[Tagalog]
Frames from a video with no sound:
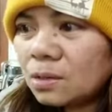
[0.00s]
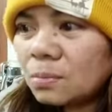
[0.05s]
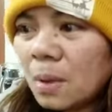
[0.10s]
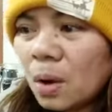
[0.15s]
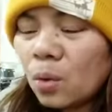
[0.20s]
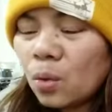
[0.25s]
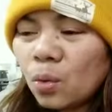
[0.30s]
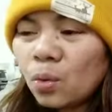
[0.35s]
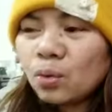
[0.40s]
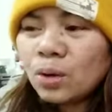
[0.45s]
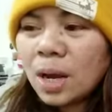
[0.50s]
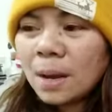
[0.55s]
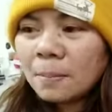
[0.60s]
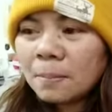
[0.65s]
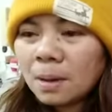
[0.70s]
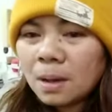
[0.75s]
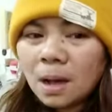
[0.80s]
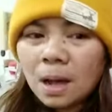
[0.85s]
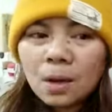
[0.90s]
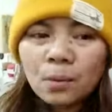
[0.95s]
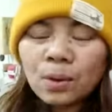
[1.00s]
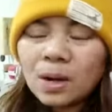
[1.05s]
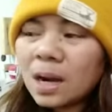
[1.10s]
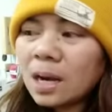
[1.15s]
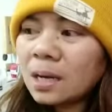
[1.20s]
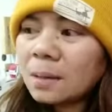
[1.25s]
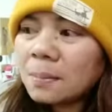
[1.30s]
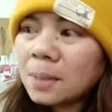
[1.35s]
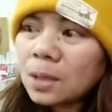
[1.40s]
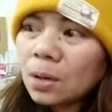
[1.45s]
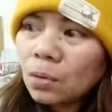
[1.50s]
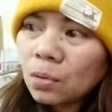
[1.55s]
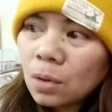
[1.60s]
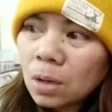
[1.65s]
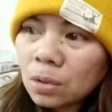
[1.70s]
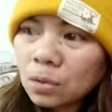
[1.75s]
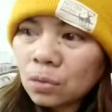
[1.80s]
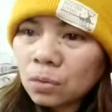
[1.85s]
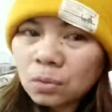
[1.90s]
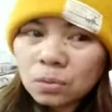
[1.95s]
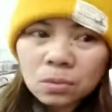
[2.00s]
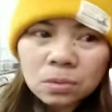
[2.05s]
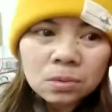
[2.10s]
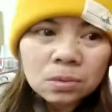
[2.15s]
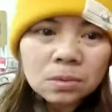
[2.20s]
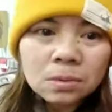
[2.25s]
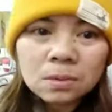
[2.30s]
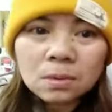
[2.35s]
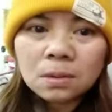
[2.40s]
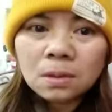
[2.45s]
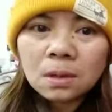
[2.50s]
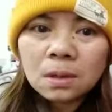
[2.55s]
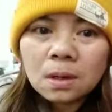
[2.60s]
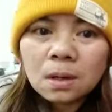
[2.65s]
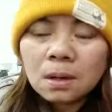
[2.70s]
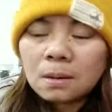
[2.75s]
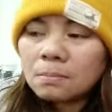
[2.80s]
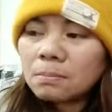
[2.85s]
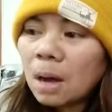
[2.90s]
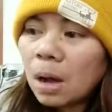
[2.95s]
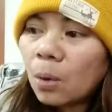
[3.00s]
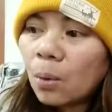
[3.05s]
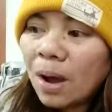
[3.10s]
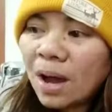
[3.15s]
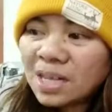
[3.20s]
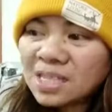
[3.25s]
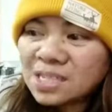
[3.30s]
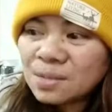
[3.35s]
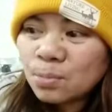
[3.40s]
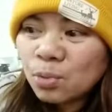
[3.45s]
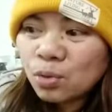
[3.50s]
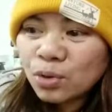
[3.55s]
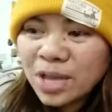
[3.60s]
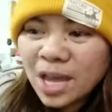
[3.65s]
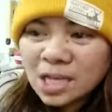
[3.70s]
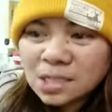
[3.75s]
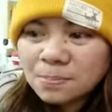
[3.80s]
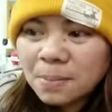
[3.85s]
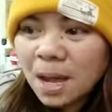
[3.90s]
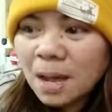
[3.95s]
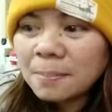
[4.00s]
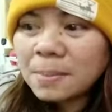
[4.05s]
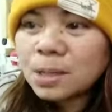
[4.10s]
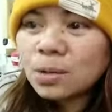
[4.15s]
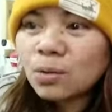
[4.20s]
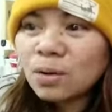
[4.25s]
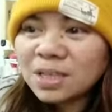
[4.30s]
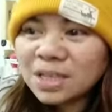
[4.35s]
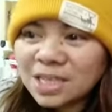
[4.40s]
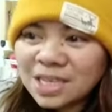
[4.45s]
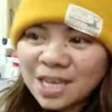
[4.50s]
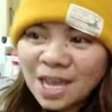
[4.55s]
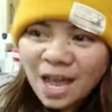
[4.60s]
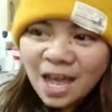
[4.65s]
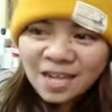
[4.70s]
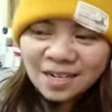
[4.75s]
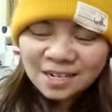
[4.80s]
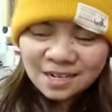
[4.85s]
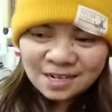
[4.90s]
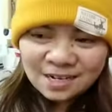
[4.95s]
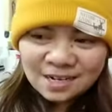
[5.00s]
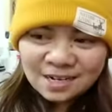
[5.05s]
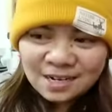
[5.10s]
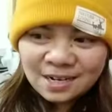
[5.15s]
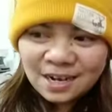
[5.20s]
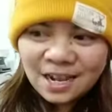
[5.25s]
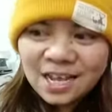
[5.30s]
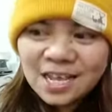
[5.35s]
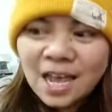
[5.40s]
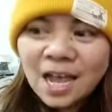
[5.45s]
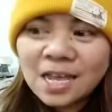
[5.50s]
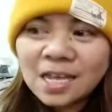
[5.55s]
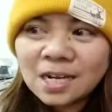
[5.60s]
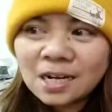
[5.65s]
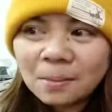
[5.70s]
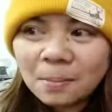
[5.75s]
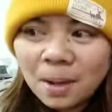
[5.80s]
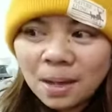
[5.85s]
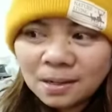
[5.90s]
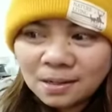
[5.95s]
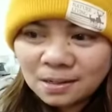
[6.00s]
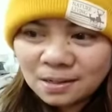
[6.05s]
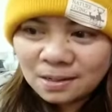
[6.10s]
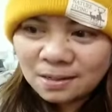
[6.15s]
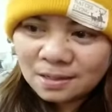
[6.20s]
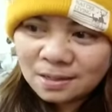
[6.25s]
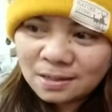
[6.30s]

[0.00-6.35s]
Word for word: mga uulam baga. Wala naman akong ano, bawang at sibuyas. Baka meron ka diyan. Kaya naman.